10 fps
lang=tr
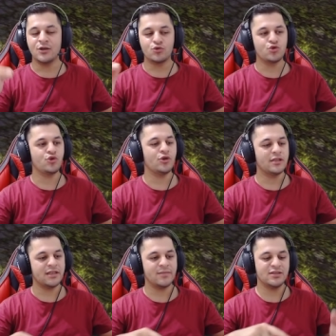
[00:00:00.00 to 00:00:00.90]
Düşünün
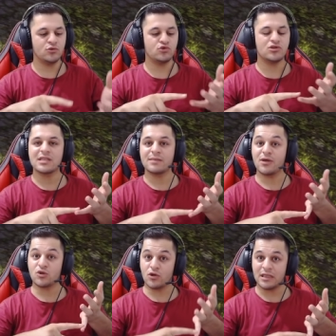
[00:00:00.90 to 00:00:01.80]
iteminizi ucuza
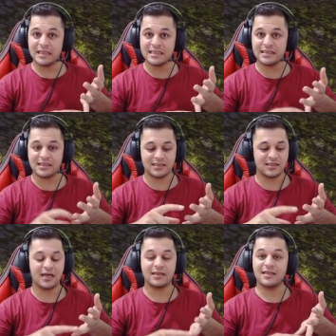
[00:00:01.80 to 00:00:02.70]
satmak zorunda değilsiniz.
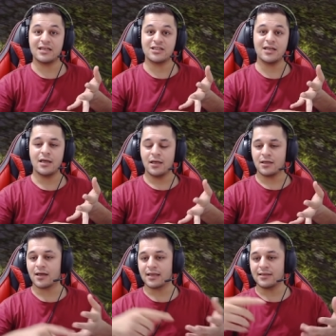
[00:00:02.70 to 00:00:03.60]
Saatlerce
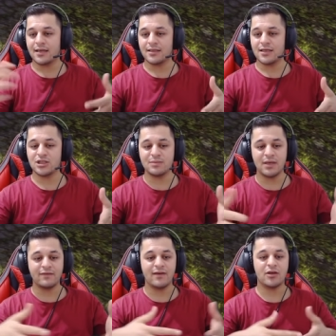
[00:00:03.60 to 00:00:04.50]
karakter
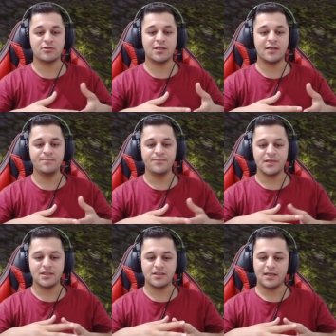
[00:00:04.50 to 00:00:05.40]
değiştirmek veyahut da
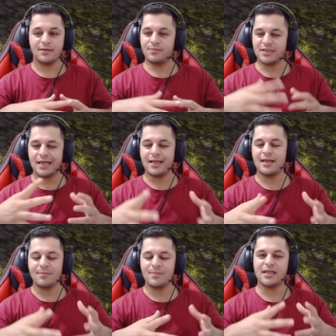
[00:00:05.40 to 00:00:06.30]
işte bir şeyler
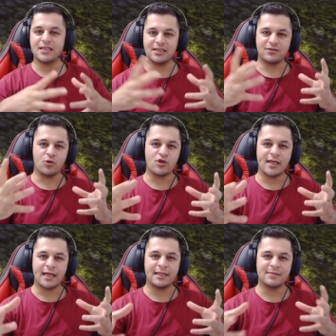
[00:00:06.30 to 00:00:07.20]
yapmak için
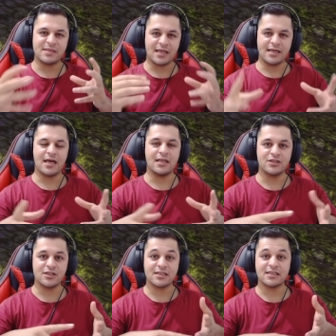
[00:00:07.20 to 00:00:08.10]
konuya geldiğimiz daha iyi
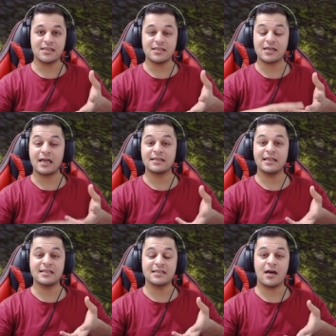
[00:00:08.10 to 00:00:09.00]
anlayacaksınız.
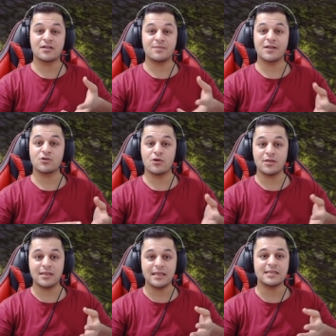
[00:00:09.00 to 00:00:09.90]
Saatlerinizi harcamak
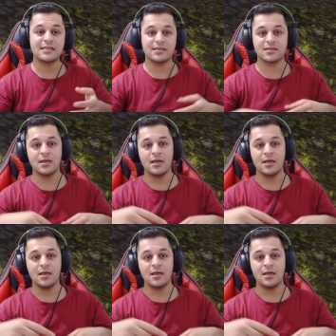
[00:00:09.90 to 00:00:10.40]
zorunda değilsiniz.